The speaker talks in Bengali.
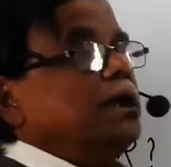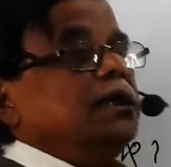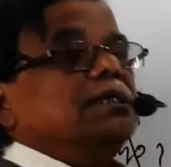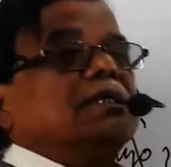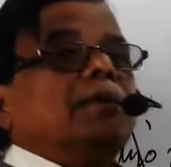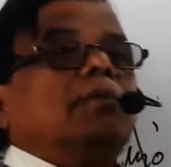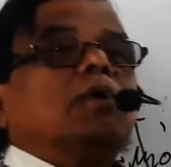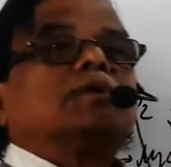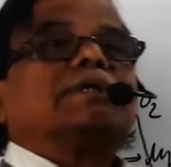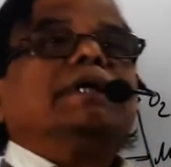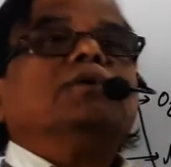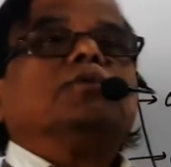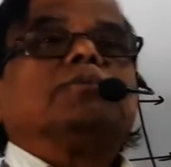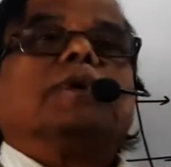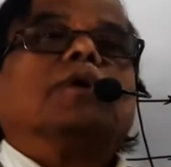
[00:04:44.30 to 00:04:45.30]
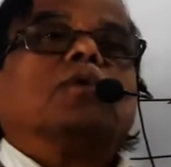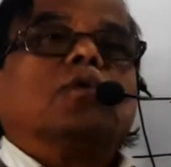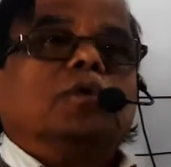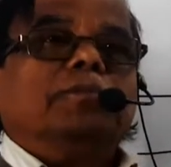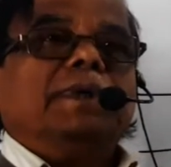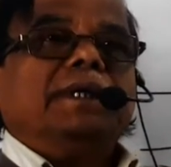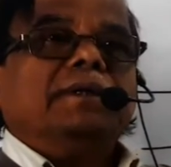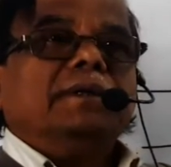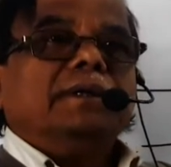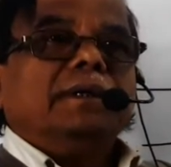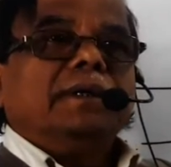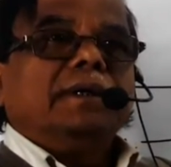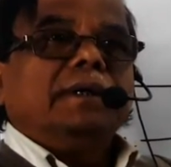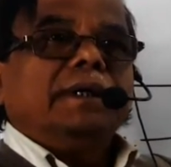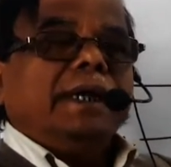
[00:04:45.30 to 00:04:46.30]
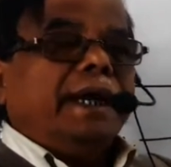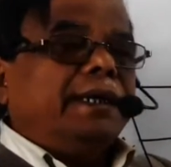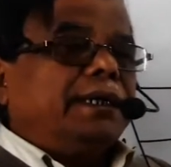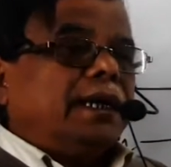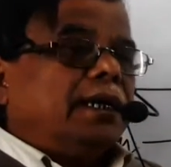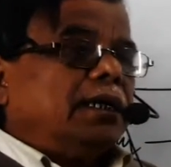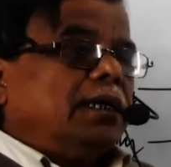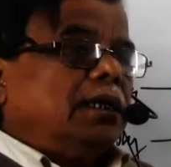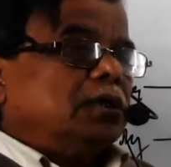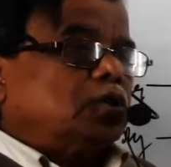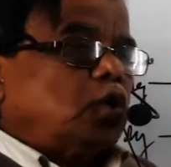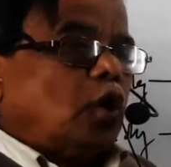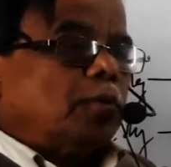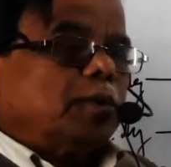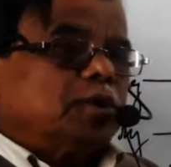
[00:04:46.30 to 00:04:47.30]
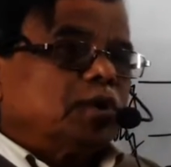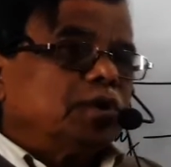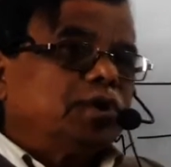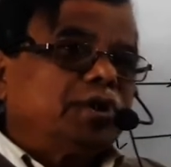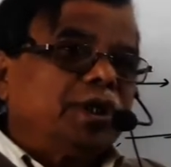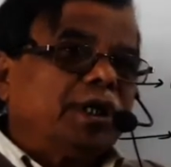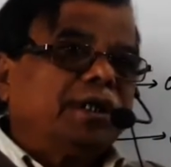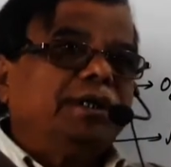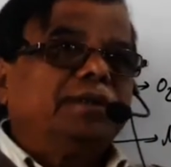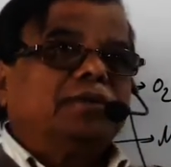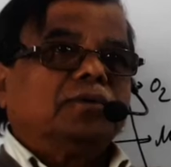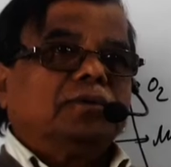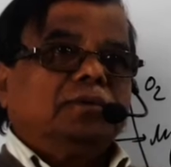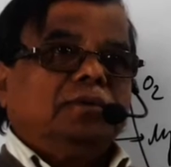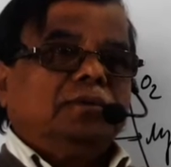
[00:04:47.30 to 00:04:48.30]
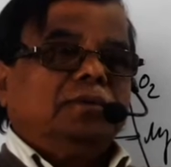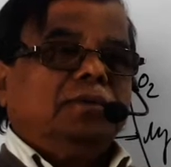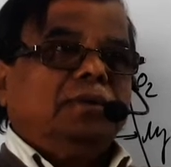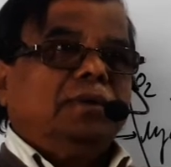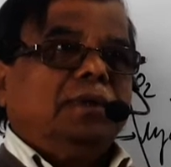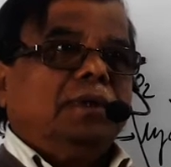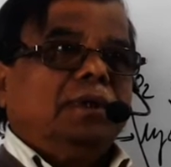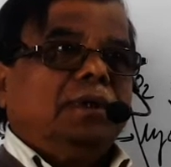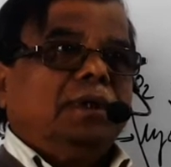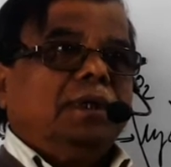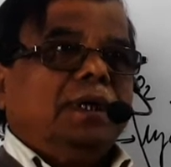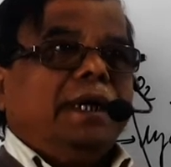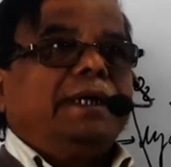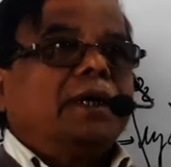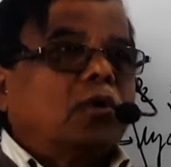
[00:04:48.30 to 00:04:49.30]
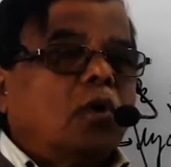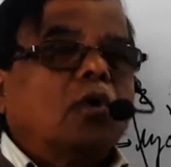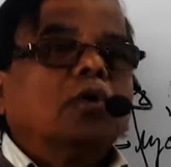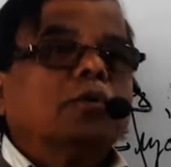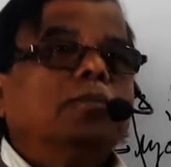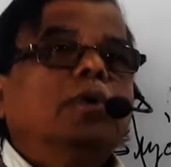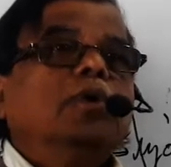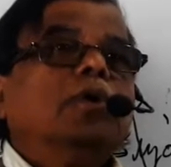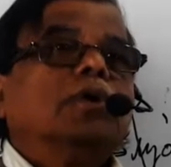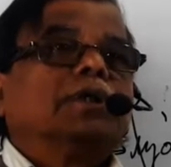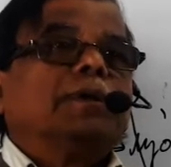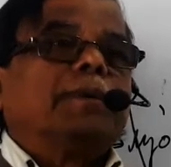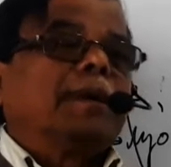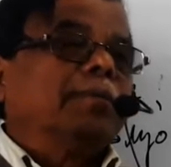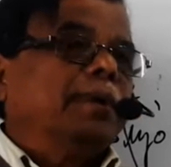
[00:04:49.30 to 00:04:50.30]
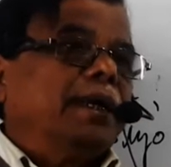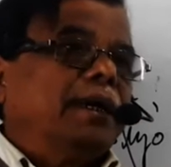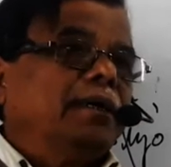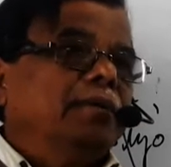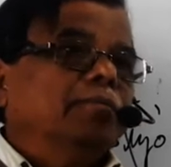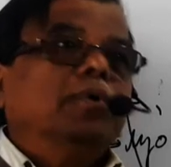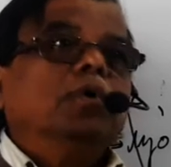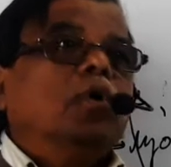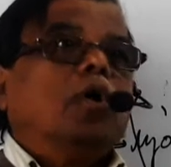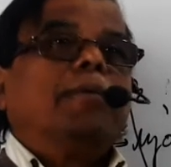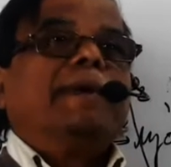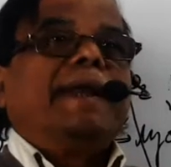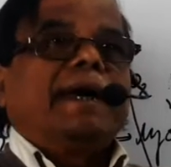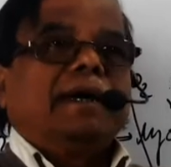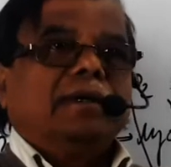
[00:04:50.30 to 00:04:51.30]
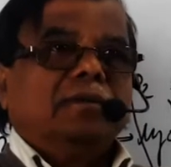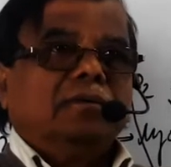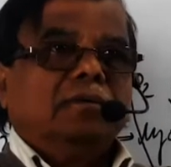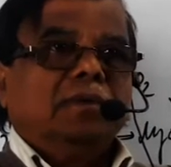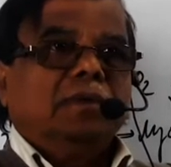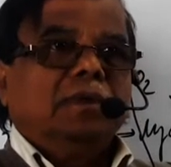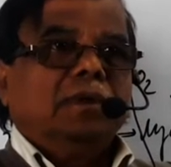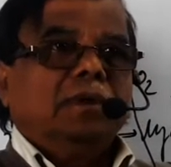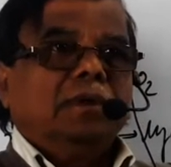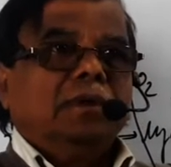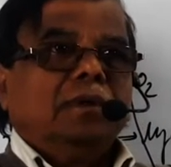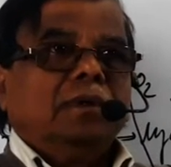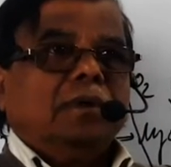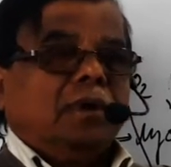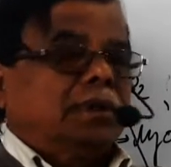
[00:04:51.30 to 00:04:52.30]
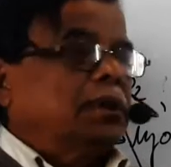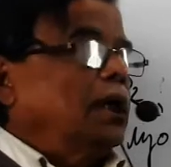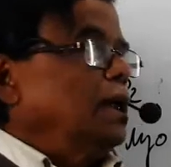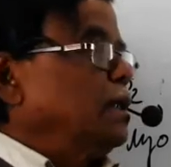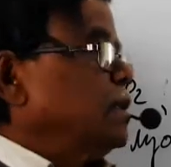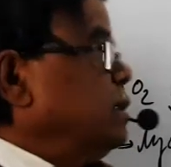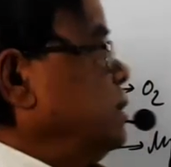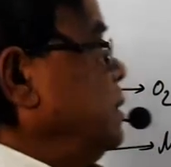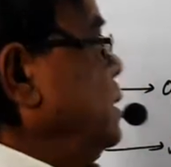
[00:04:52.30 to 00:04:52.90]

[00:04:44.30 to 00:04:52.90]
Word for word: ম্যাগনেশিয়াম অক্সাইড উৎপন্ন করবে এটা সর্বজন স্বীকৃত এটা কখনো ভুল হতে পারবে না ভুল হবে না অর্থাৎ